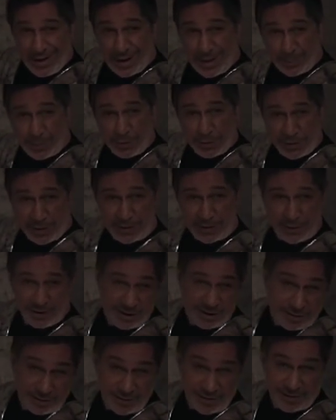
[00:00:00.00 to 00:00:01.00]
Al
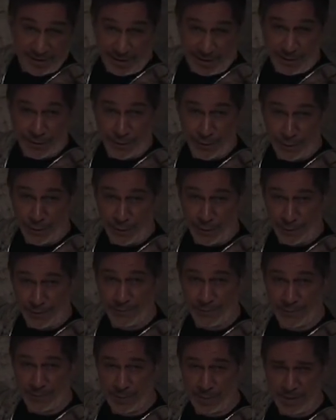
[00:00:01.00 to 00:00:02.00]
processo si difese da
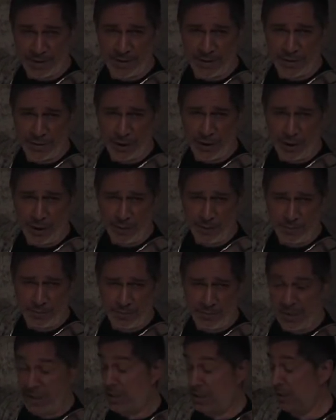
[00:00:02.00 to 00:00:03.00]
solo. Si
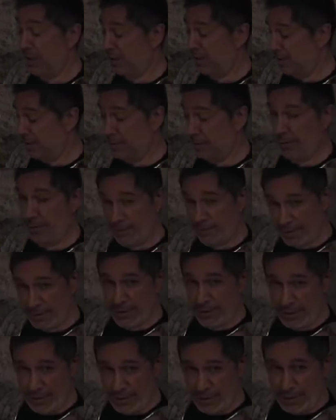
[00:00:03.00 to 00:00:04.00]
presentò bellissimo.
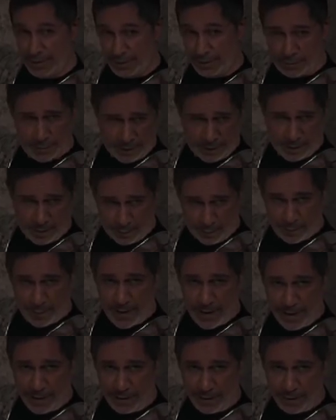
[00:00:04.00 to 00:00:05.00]
Lui era il
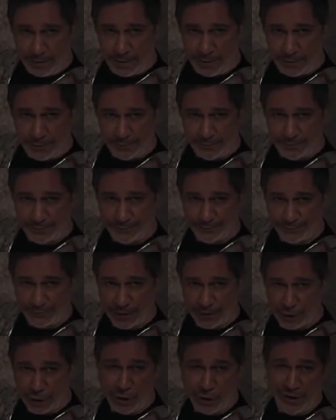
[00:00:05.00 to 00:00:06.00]
più bello. Eh.
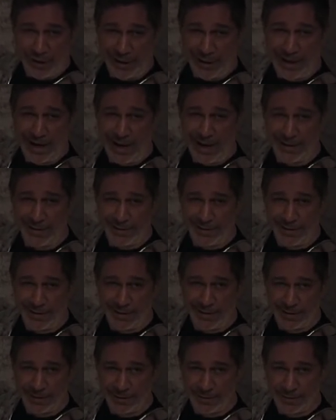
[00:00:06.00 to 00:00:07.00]
Gli occhi grandi.